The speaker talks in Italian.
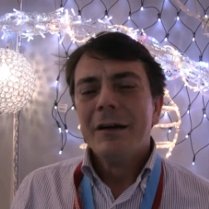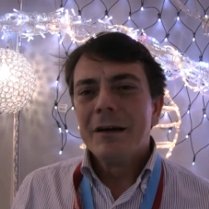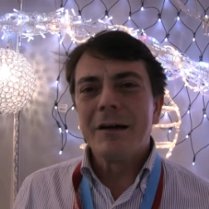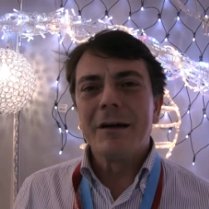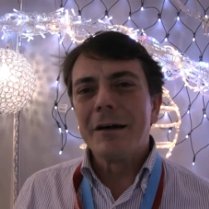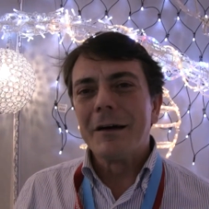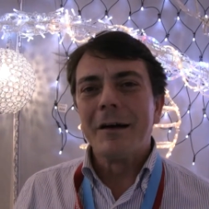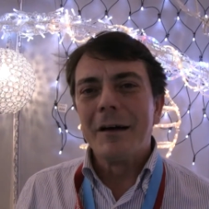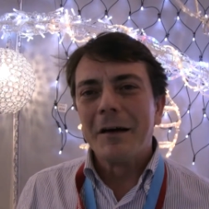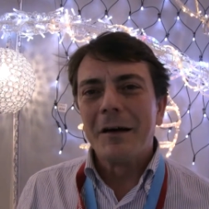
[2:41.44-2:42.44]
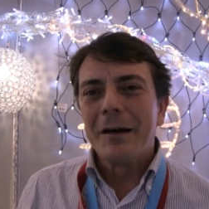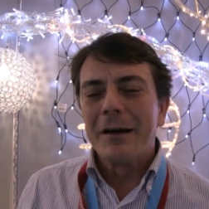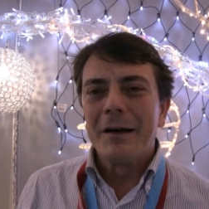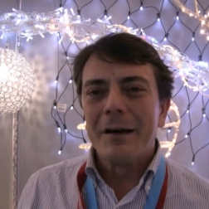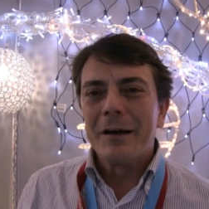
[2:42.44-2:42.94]

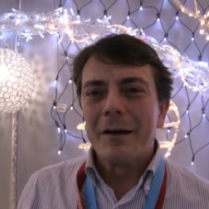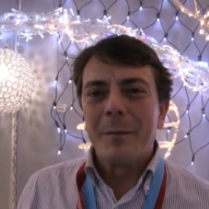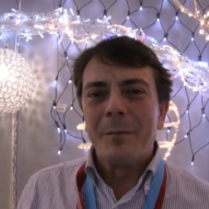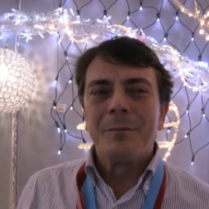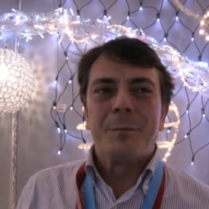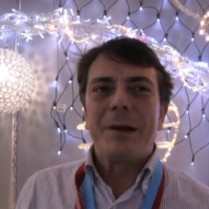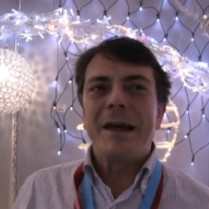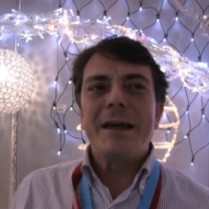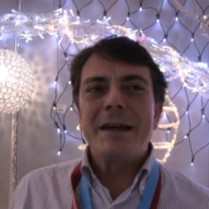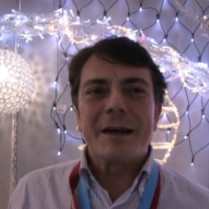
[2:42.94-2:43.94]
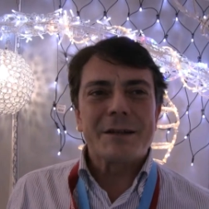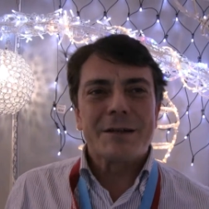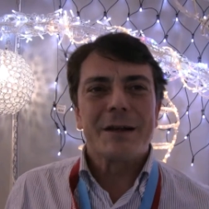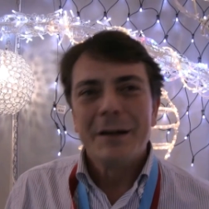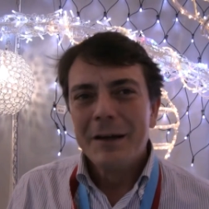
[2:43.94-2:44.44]
eh,
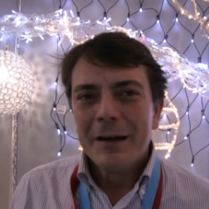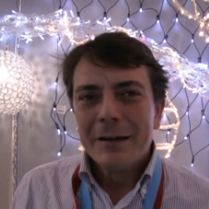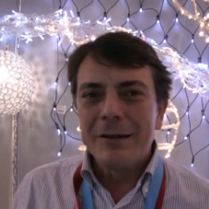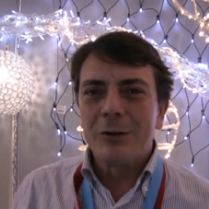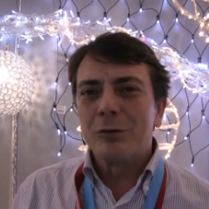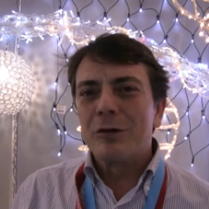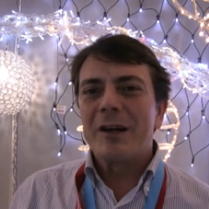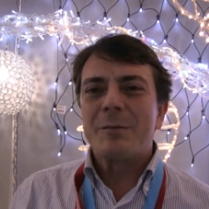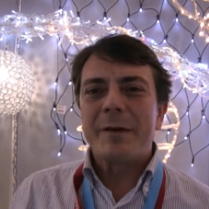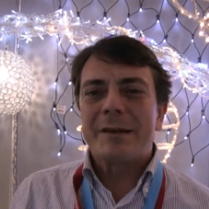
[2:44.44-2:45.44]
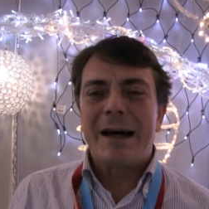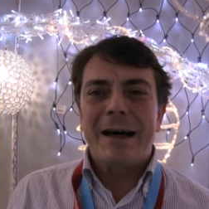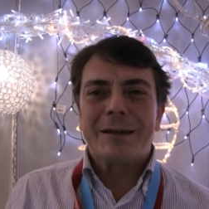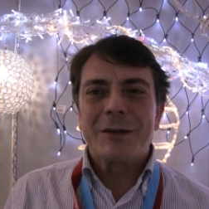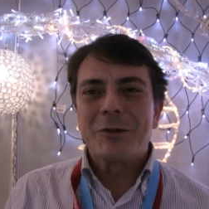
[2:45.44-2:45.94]
players del tutto
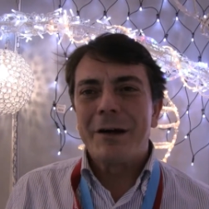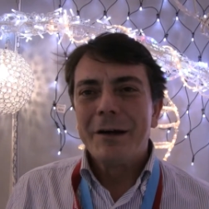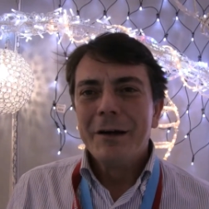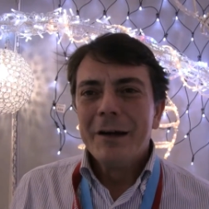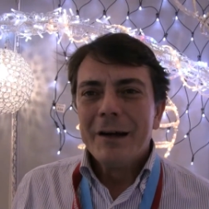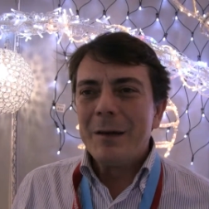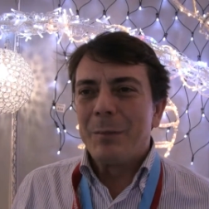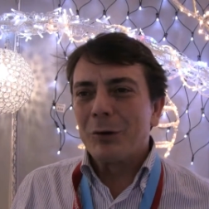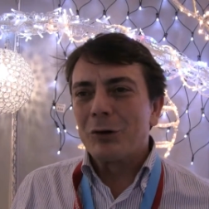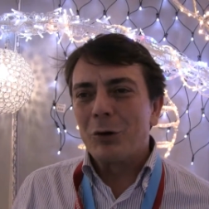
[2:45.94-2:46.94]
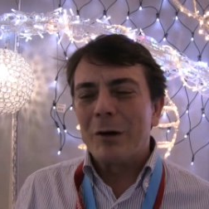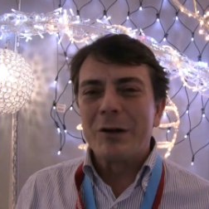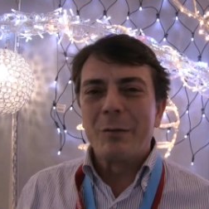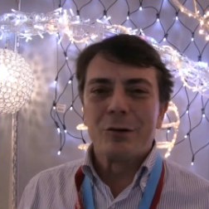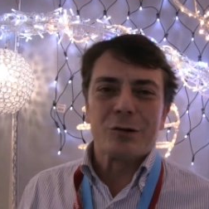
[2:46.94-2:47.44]
inaspettata, cioè il prodotto
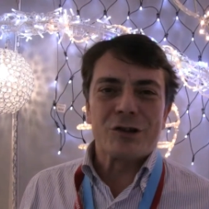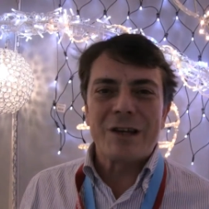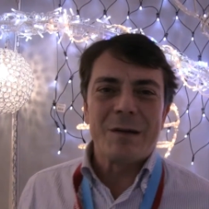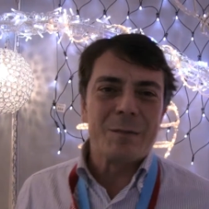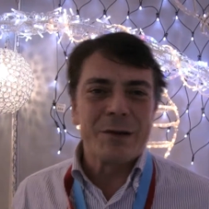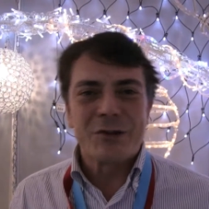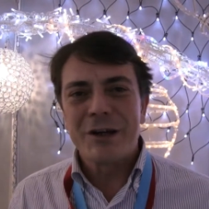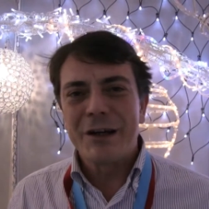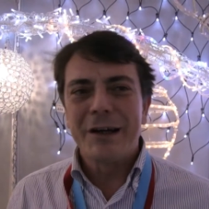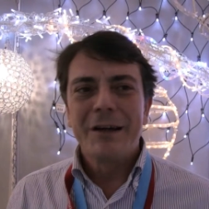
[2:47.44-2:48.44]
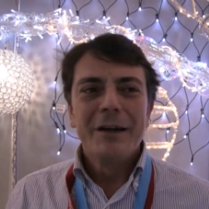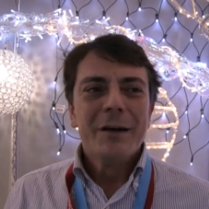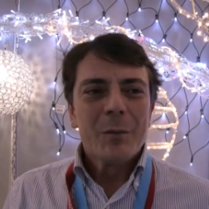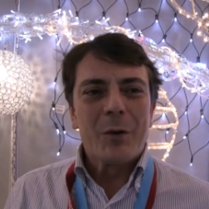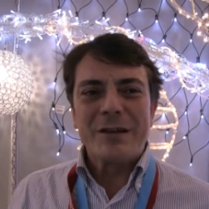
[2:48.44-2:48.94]
quando è molto semplice
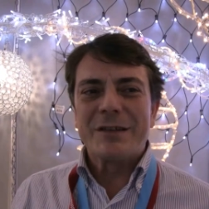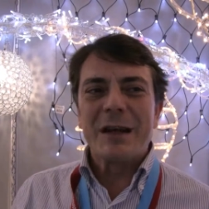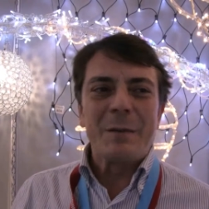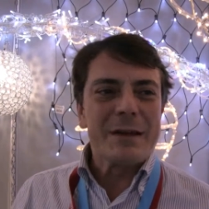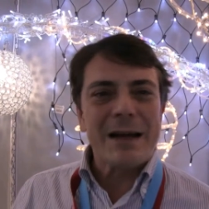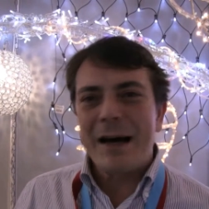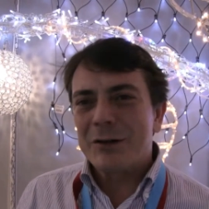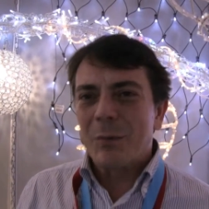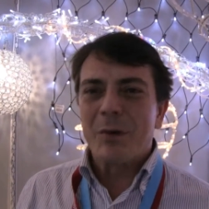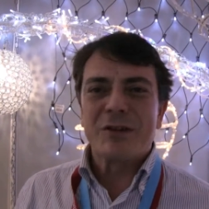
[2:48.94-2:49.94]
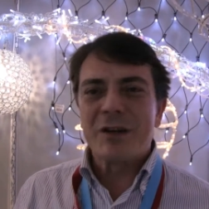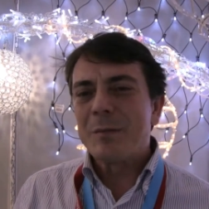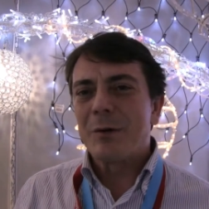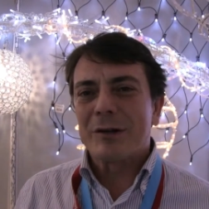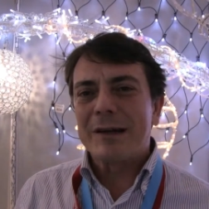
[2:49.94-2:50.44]
può essere imitato, può essere
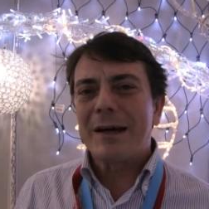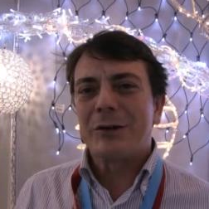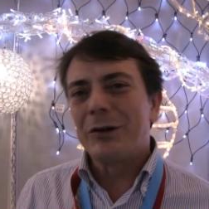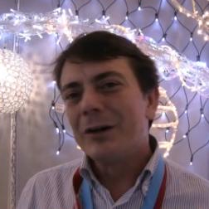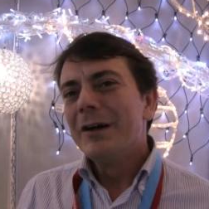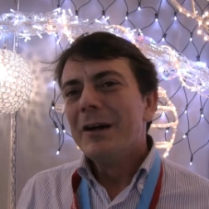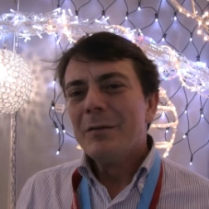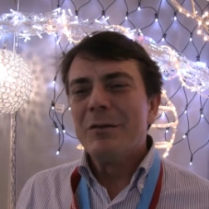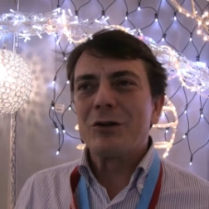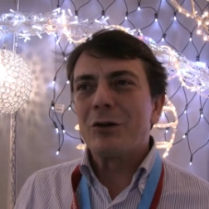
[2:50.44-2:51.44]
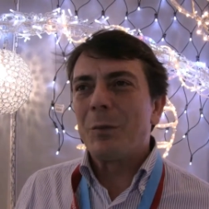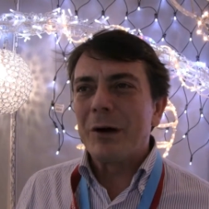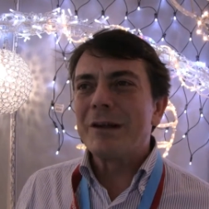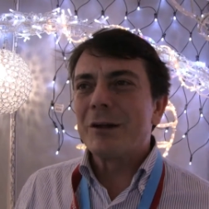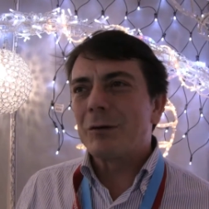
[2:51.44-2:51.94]
importato, vi sono poi
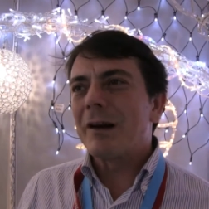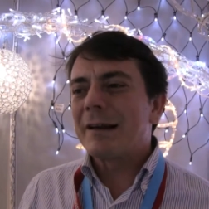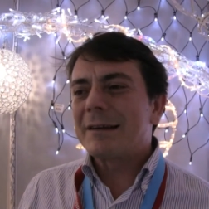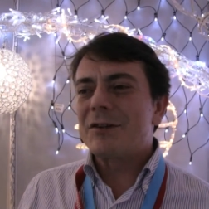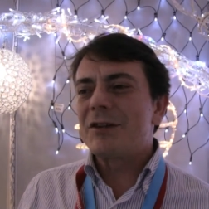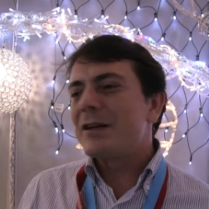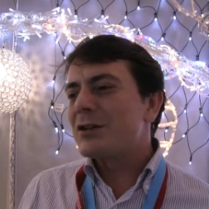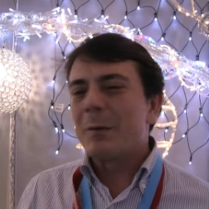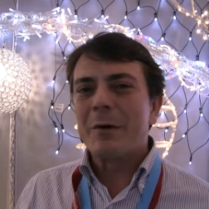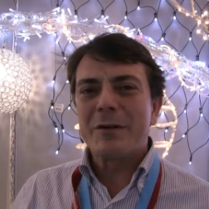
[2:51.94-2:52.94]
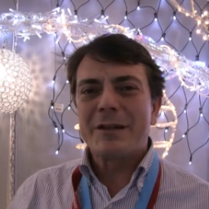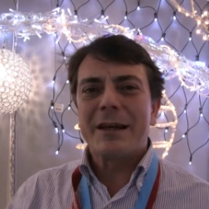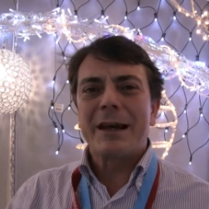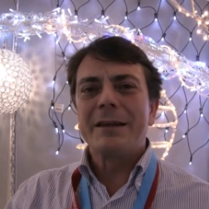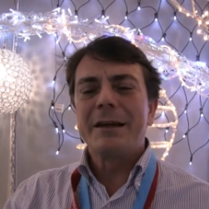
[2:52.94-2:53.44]
addirittura realtà cinesi come questi
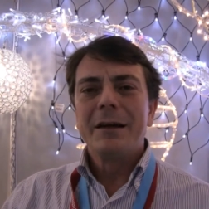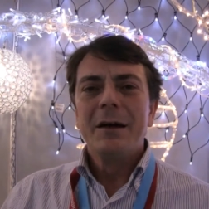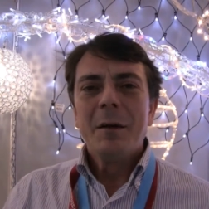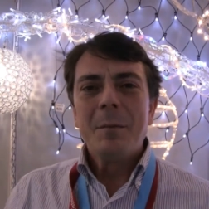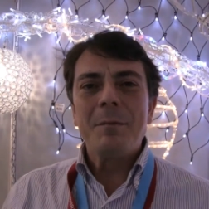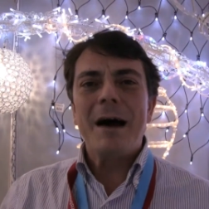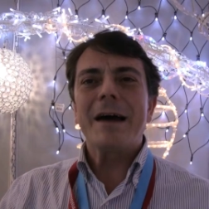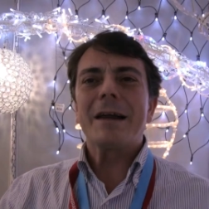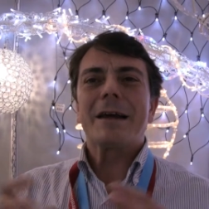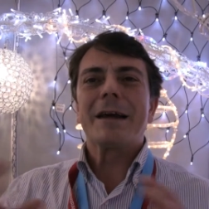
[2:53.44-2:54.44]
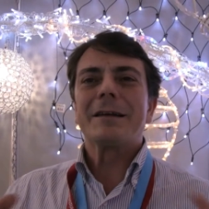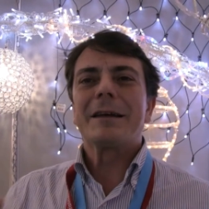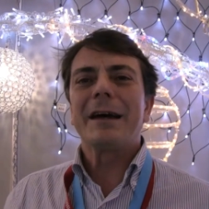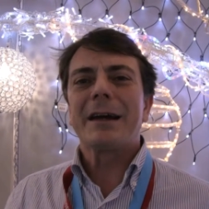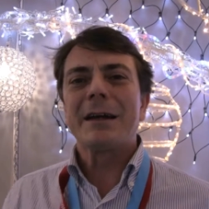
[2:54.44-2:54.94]
grandi market
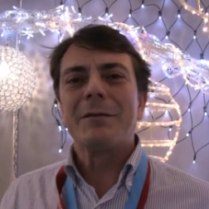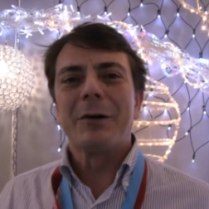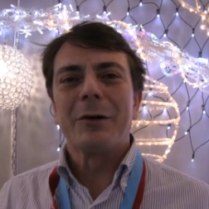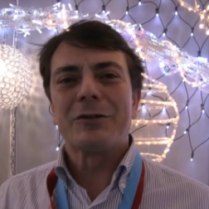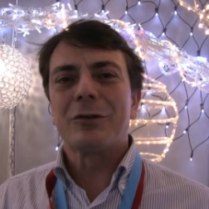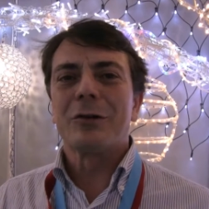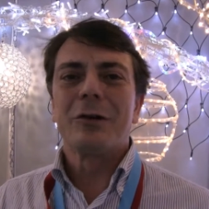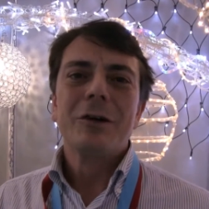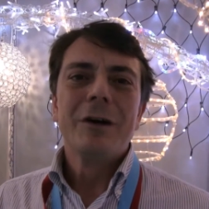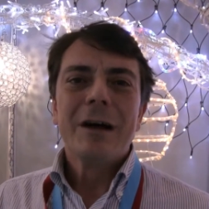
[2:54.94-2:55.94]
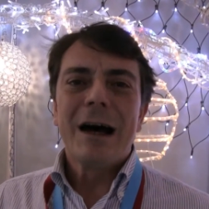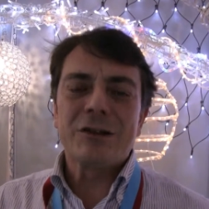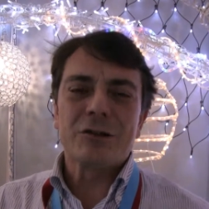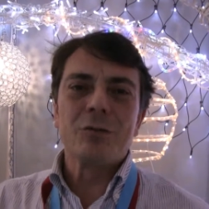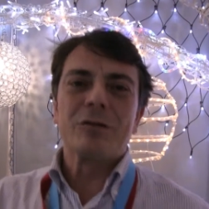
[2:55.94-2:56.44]
che arrivano e sono
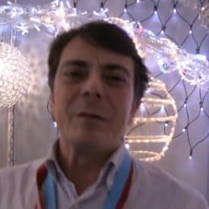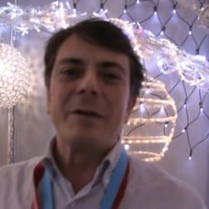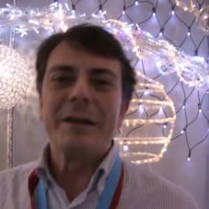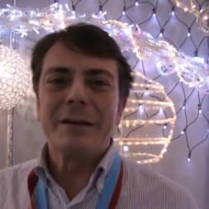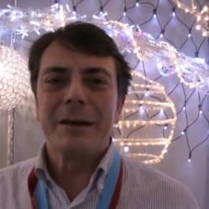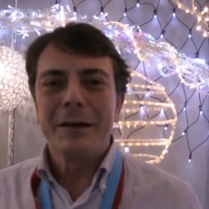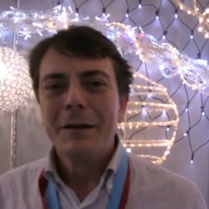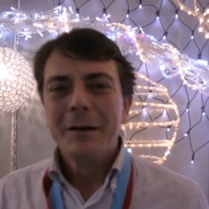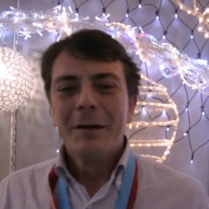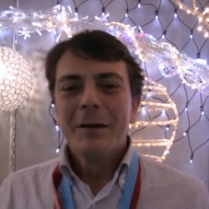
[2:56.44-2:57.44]
assolutamente